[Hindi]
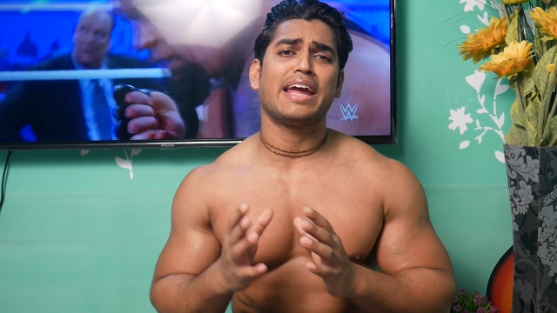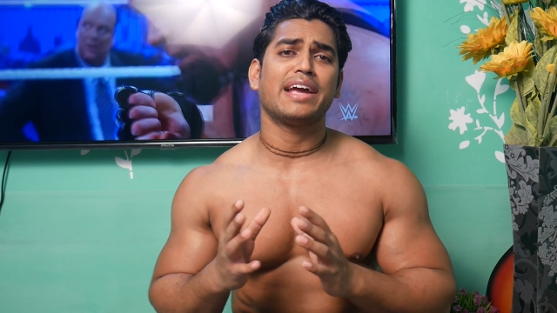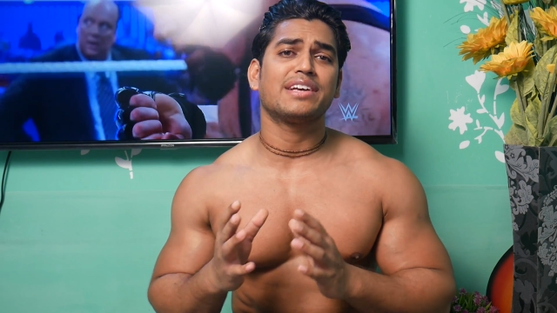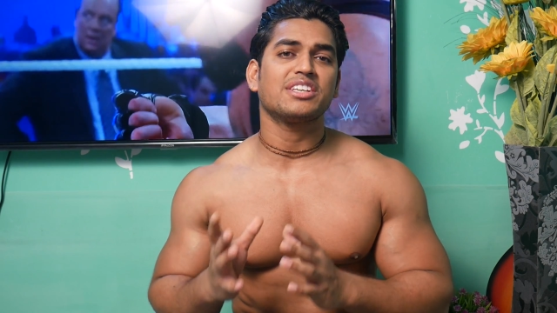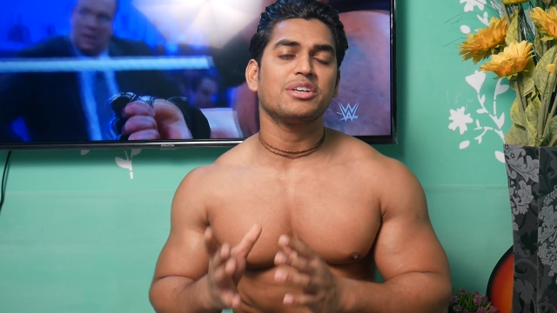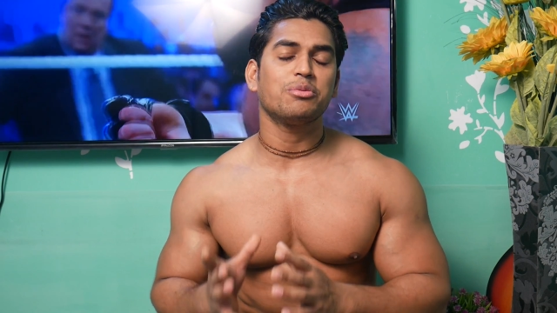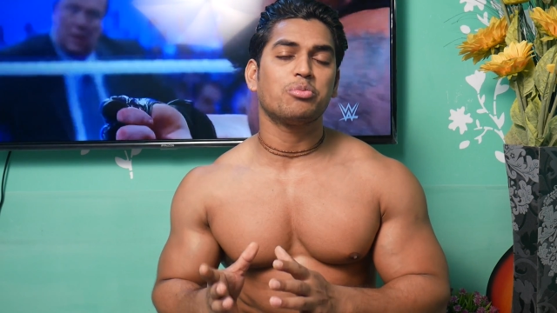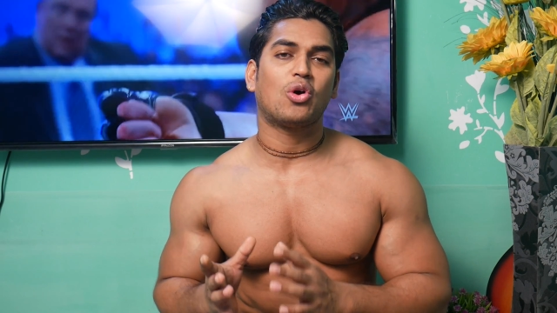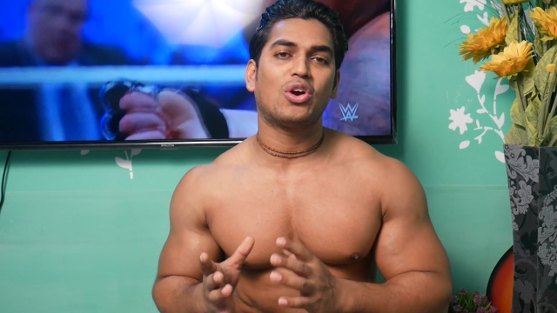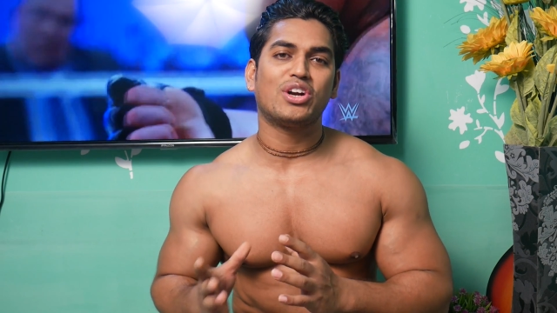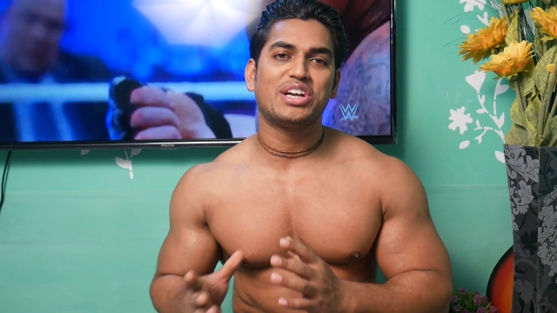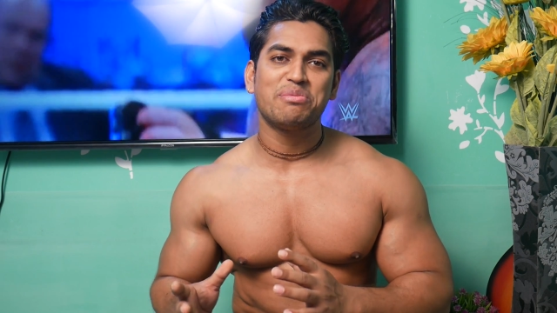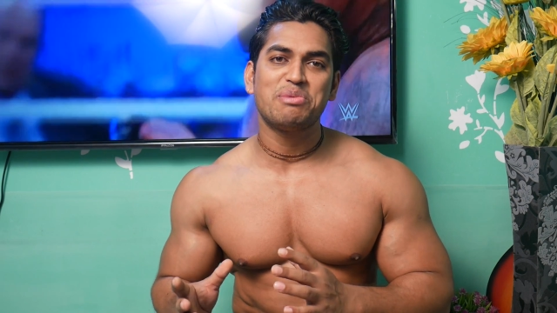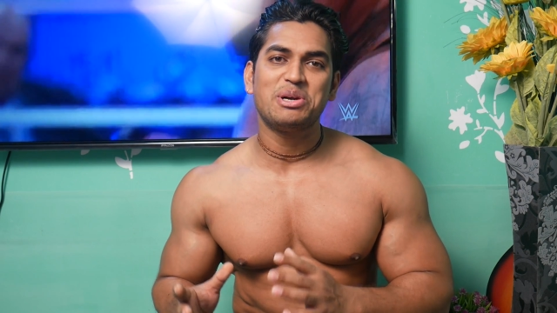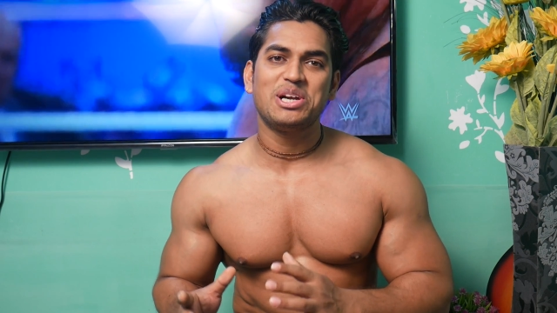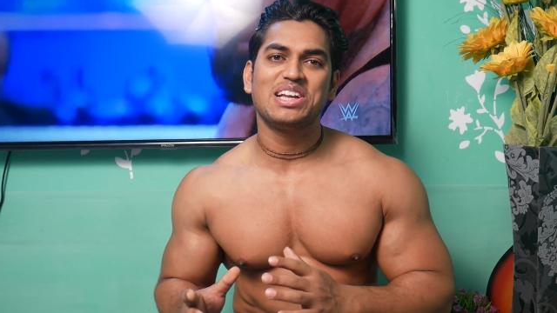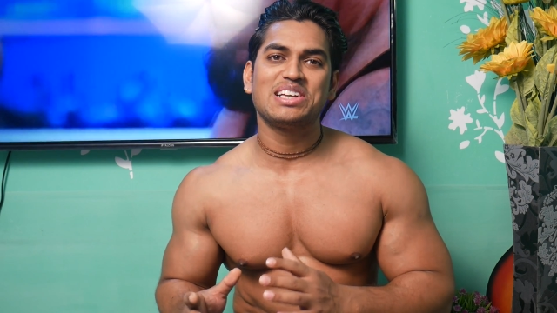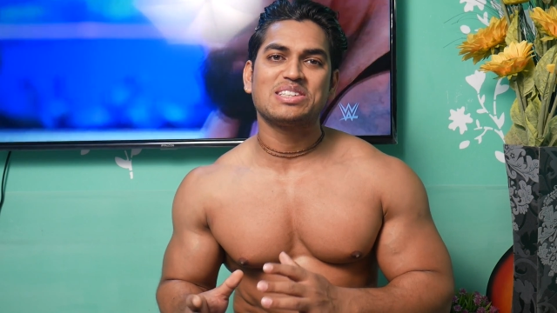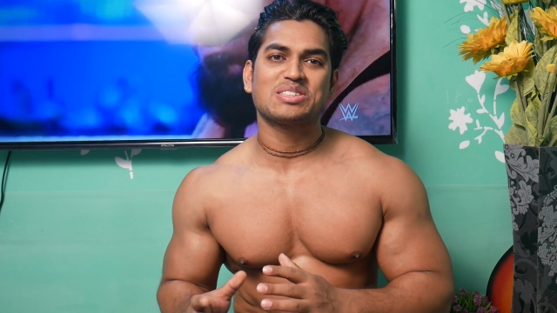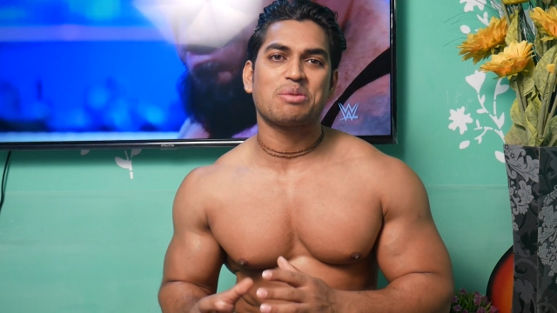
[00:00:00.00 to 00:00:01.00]
ऐसे बॉडी
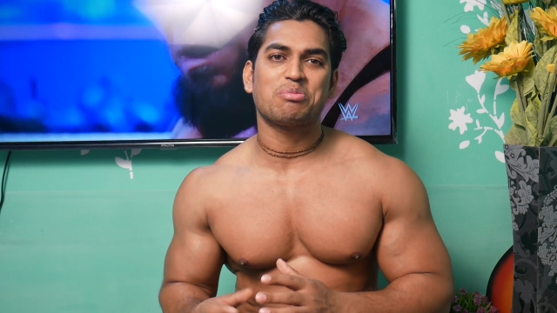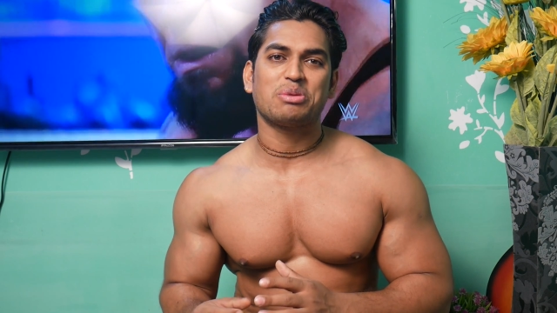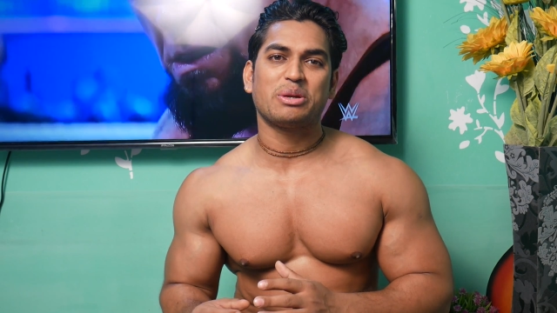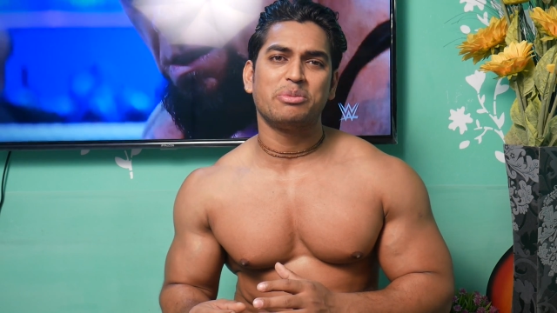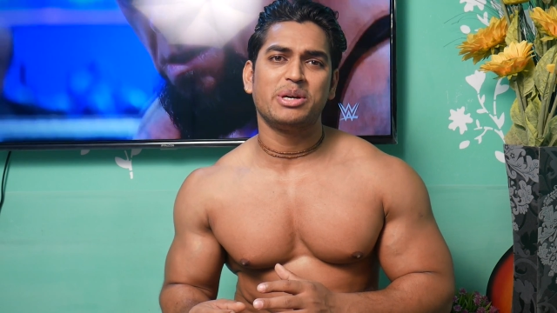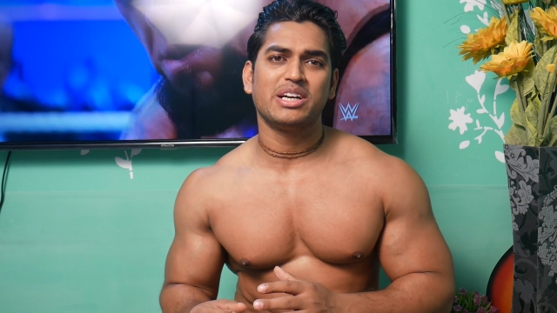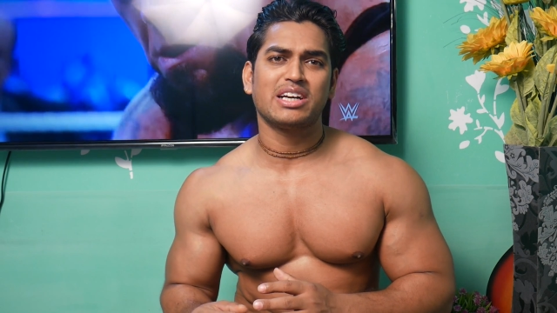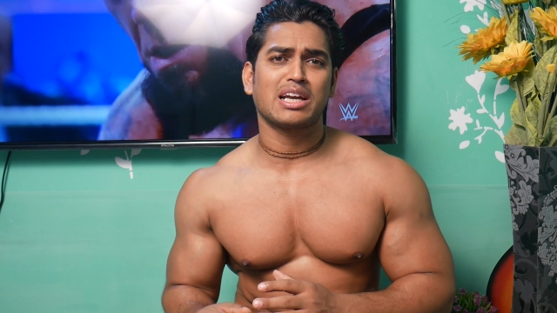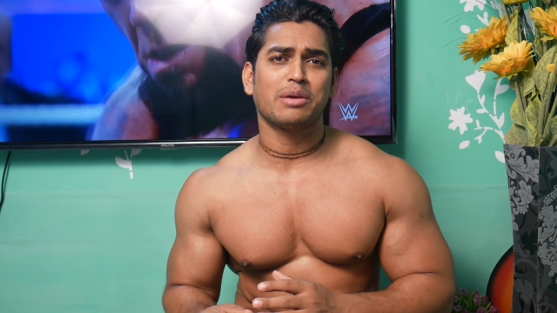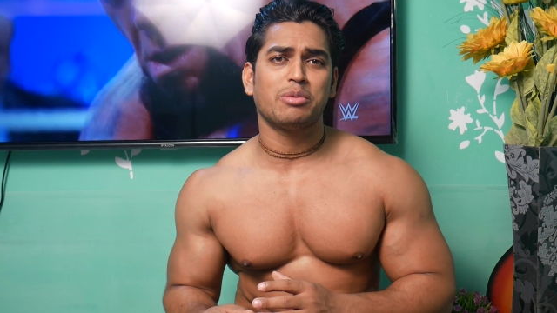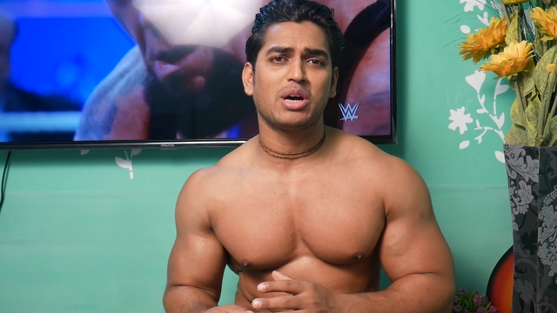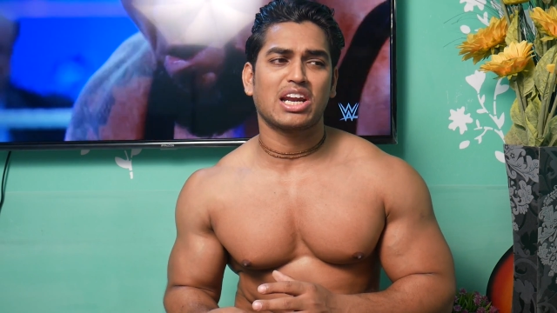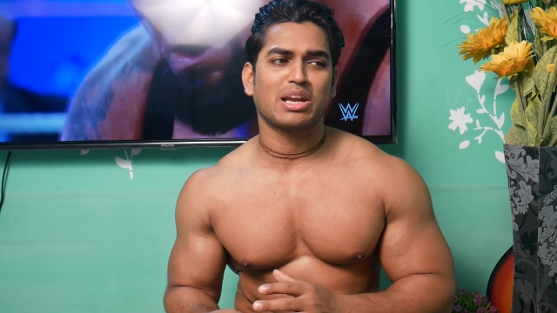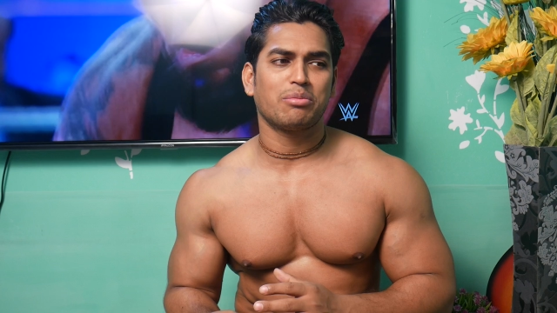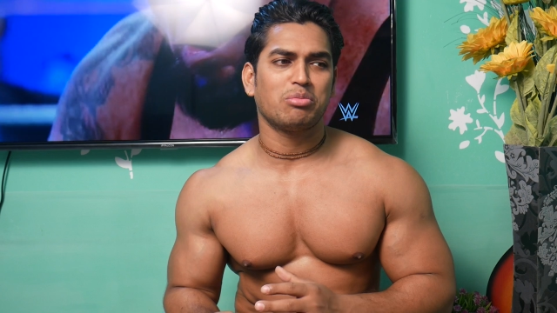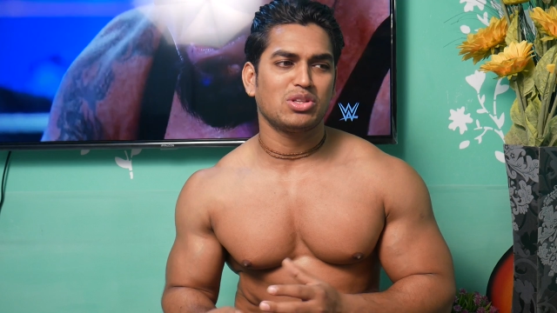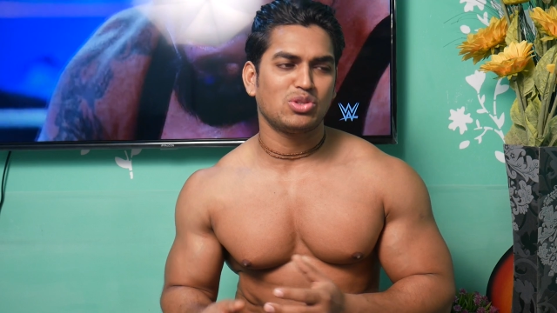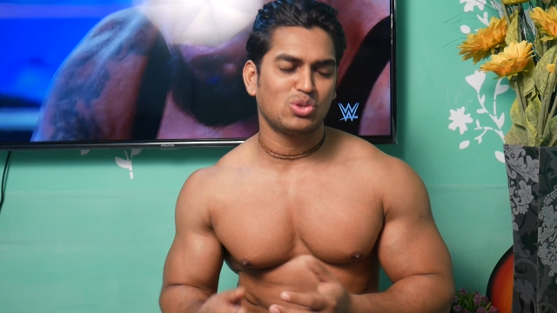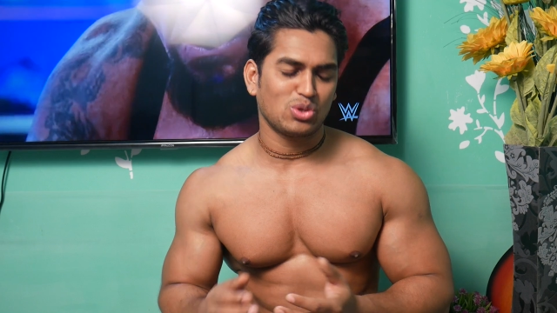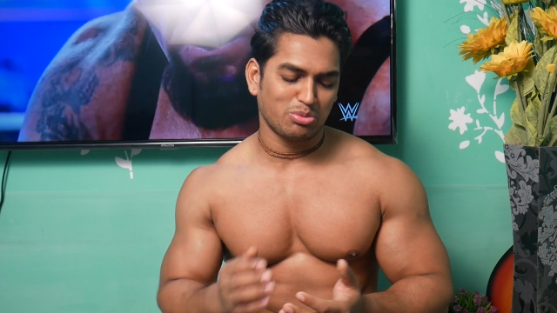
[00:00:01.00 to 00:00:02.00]
बिल्डिंग सप्लीमेंट के बारे
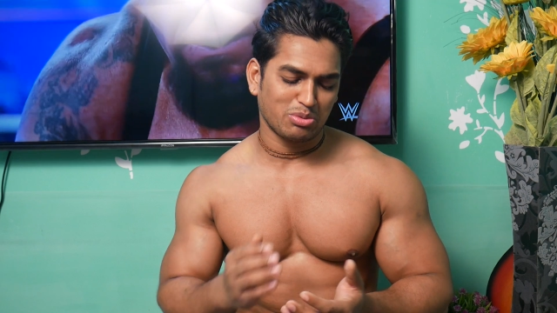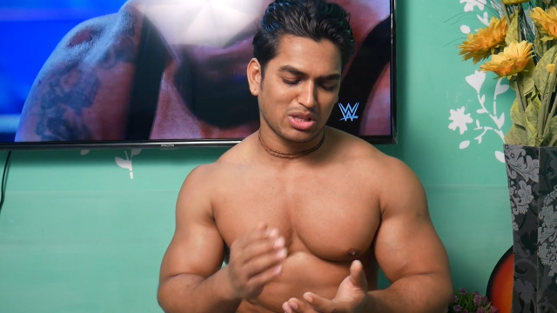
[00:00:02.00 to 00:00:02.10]
में जो